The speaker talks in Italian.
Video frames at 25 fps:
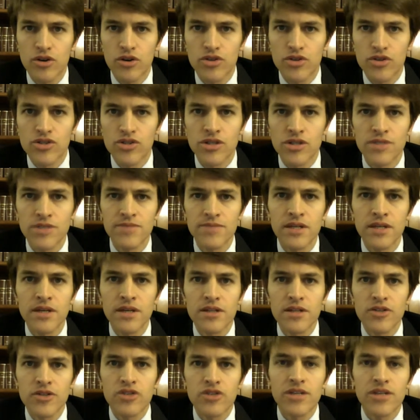Ross,
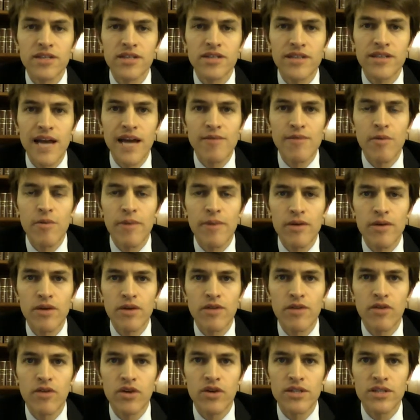non trattiamo per
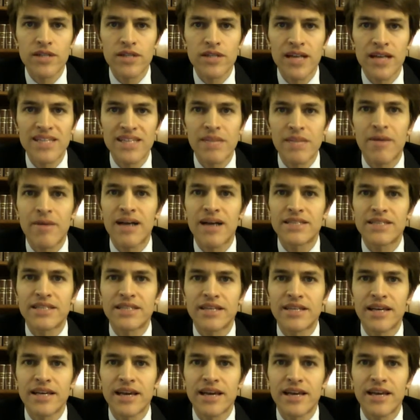una volta
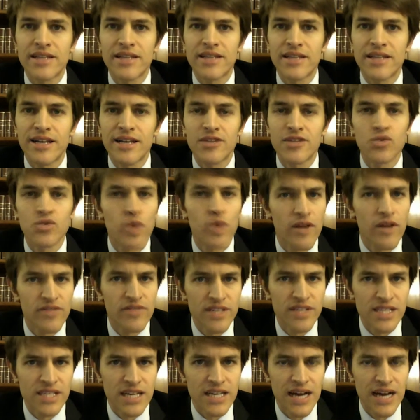tematiche di natura
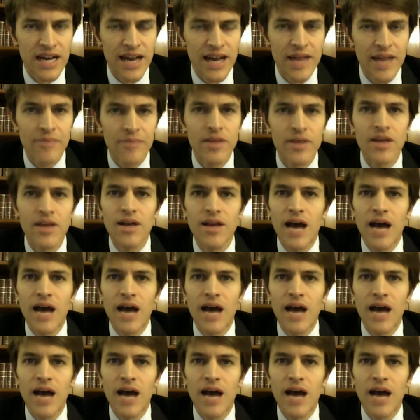fiscale.